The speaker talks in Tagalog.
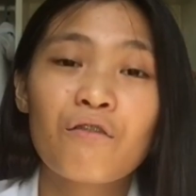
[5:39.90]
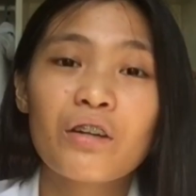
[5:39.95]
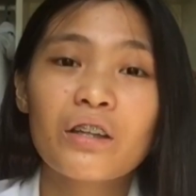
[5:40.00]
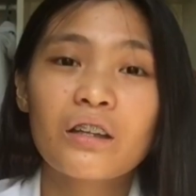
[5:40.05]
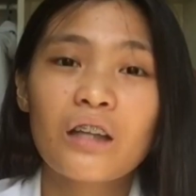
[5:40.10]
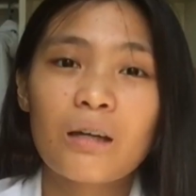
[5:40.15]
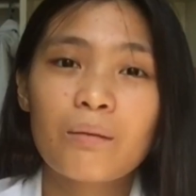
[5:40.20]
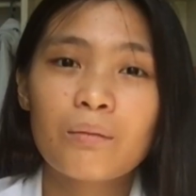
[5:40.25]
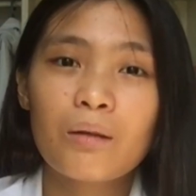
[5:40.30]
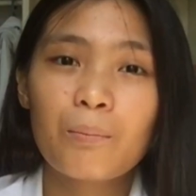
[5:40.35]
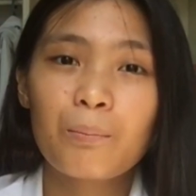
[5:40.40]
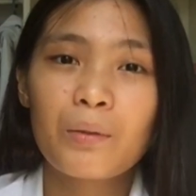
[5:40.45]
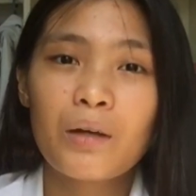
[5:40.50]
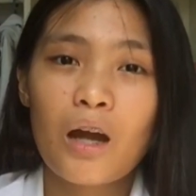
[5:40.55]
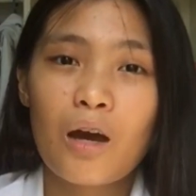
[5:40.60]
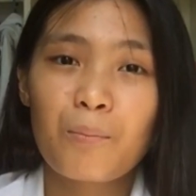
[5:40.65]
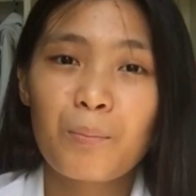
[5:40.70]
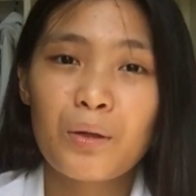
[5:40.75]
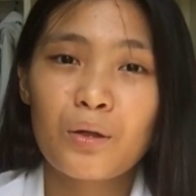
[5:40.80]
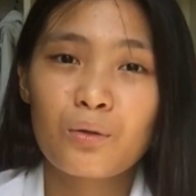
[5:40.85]
every time na
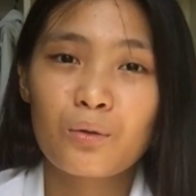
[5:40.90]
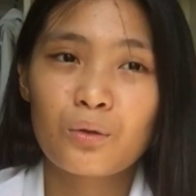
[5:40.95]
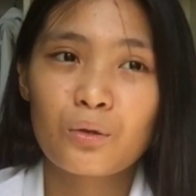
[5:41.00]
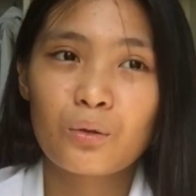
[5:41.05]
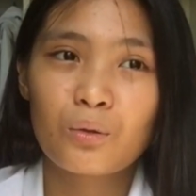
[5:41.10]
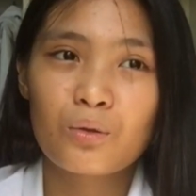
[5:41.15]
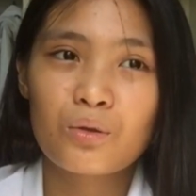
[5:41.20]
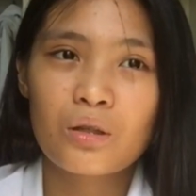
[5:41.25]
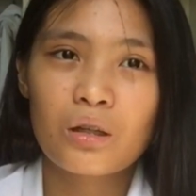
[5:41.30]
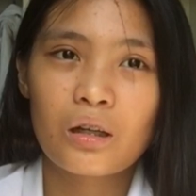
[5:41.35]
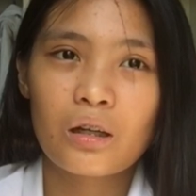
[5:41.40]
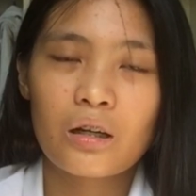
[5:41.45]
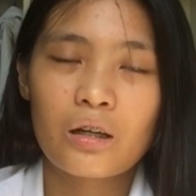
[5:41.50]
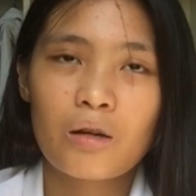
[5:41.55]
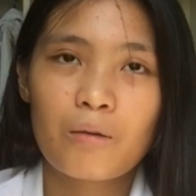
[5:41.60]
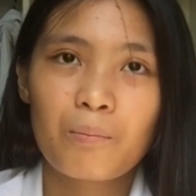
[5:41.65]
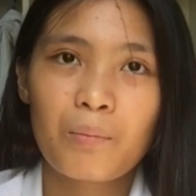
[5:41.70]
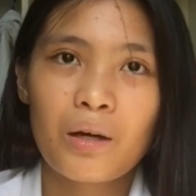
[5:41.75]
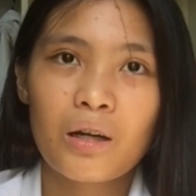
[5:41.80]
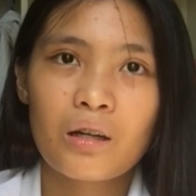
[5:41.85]
pinapanood ko sila
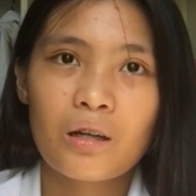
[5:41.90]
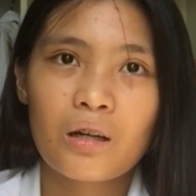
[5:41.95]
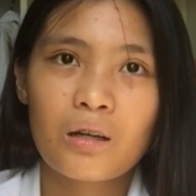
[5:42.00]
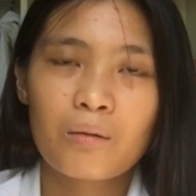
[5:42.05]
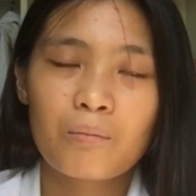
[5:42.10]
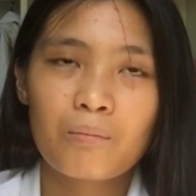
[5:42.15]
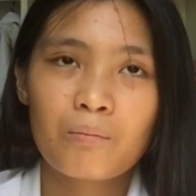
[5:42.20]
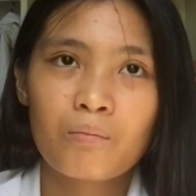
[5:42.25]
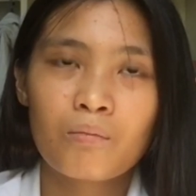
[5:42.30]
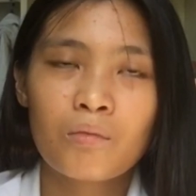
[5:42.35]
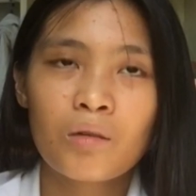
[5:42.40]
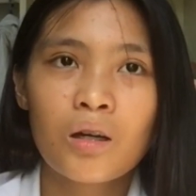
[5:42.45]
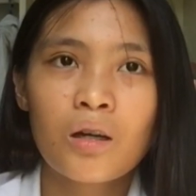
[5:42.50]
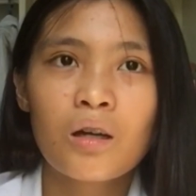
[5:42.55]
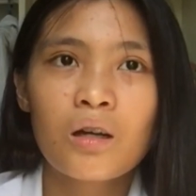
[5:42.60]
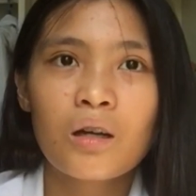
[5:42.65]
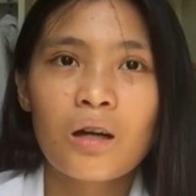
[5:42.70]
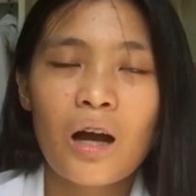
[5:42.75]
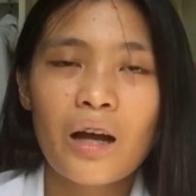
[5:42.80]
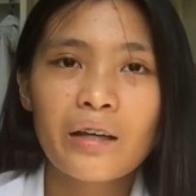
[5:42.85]
na parang
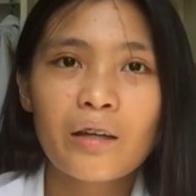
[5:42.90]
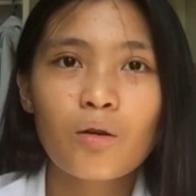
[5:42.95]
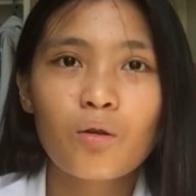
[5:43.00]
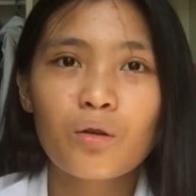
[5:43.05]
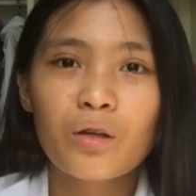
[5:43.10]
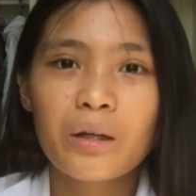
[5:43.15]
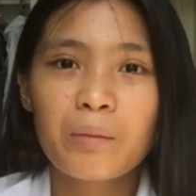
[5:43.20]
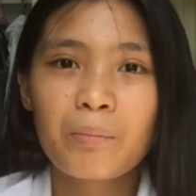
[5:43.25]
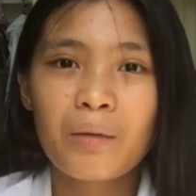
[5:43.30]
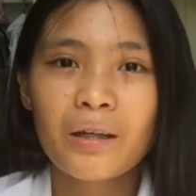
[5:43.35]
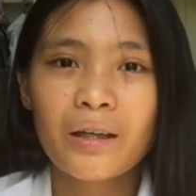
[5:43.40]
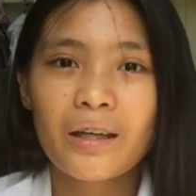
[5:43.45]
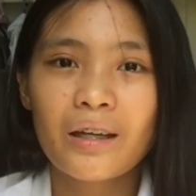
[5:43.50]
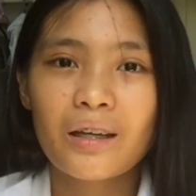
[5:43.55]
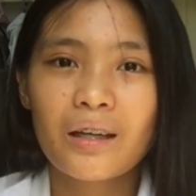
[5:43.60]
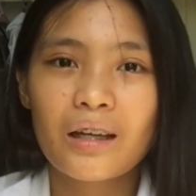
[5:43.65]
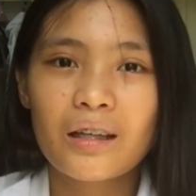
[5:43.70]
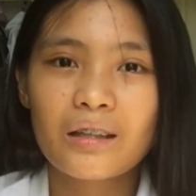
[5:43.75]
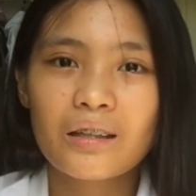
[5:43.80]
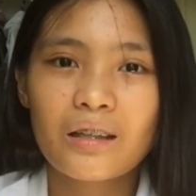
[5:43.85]
kaya ko rin
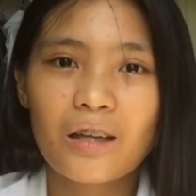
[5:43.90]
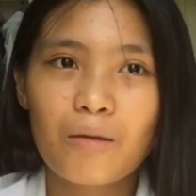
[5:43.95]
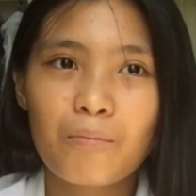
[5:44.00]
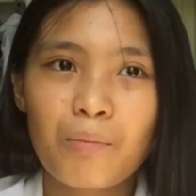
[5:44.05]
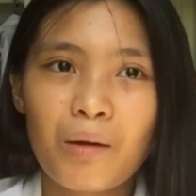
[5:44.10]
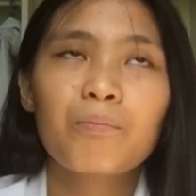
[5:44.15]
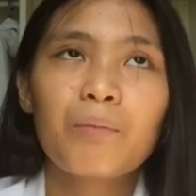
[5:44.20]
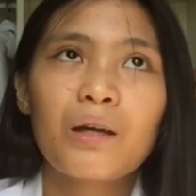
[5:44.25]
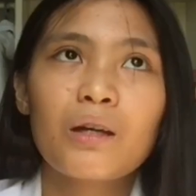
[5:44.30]
maging ganyan.